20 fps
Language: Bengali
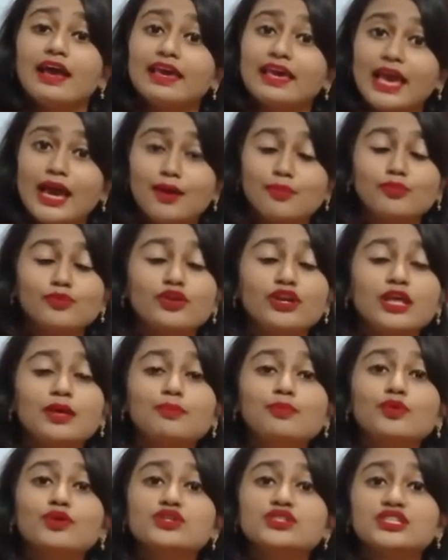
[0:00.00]
কেমনে
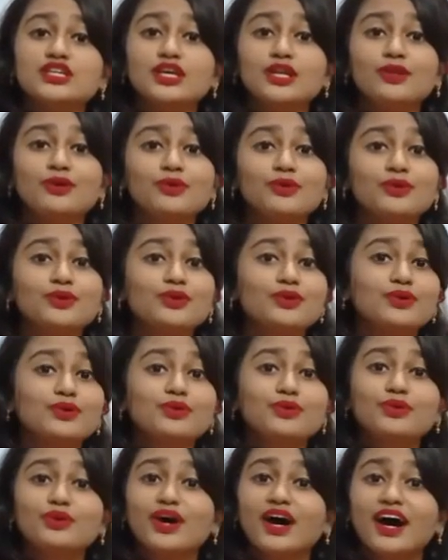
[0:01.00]
পশিল
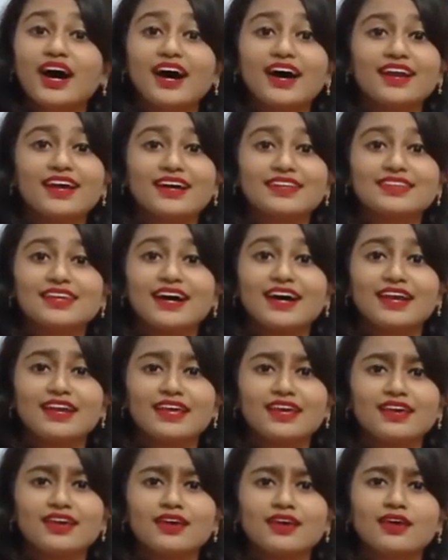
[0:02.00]
গুহার
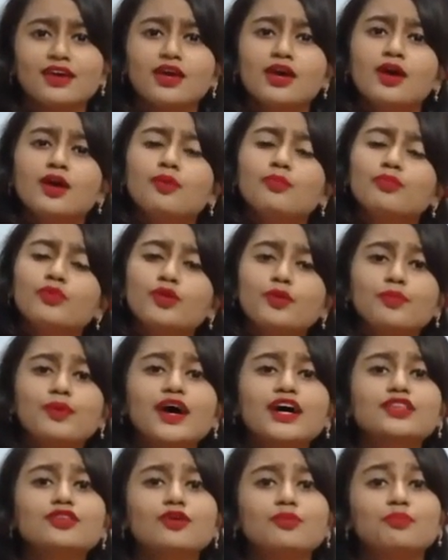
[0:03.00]
আধারে
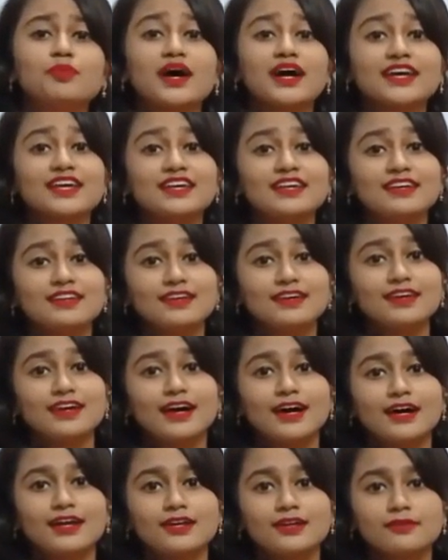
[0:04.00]
প্রভাত পাখির
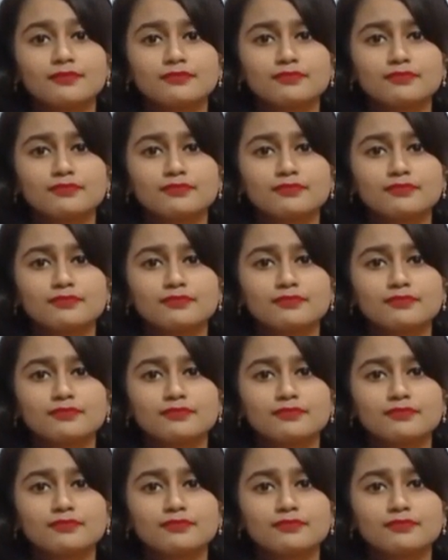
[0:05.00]
গান